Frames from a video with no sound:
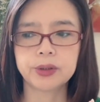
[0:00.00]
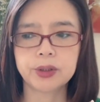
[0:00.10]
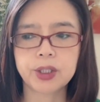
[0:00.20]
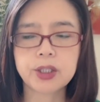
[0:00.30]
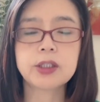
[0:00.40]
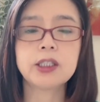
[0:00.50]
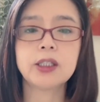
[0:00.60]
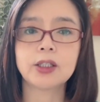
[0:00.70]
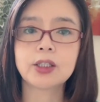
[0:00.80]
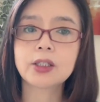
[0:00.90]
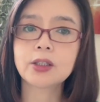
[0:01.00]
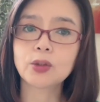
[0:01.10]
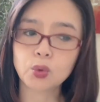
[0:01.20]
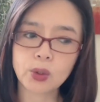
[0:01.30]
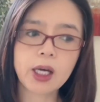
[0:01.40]
世界是
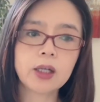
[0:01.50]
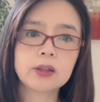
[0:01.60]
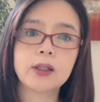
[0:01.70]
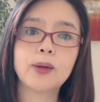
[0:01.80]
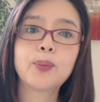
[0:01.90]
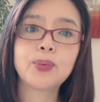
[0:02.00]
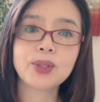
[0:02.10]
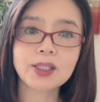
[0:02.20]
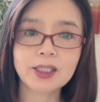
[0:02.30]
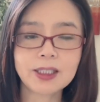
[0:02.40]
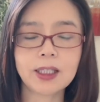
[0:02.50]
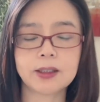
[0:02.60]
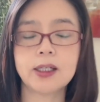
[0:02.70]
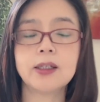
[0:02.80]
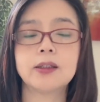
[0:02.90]
多样的，不是你想
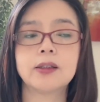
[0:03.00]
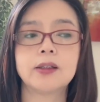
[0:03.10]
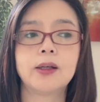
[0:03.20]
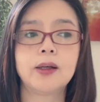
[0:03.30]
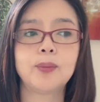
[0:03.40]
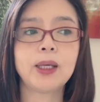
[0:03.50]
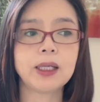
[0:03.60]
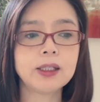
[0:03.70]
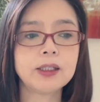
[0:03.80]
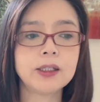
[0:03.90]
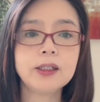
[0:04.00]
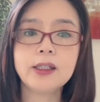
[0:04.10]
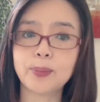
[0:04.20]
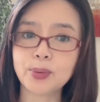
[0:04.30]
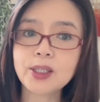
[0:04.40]
象的，每个人
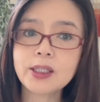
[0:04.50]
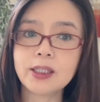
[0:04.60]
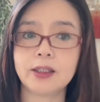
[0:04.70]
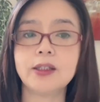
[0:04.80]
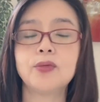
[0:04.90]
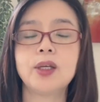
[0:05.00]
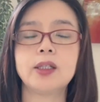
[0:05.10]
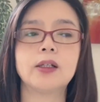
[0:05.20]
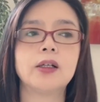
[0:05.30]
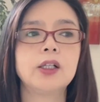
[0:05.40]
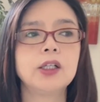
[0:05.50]
也不是你定位的。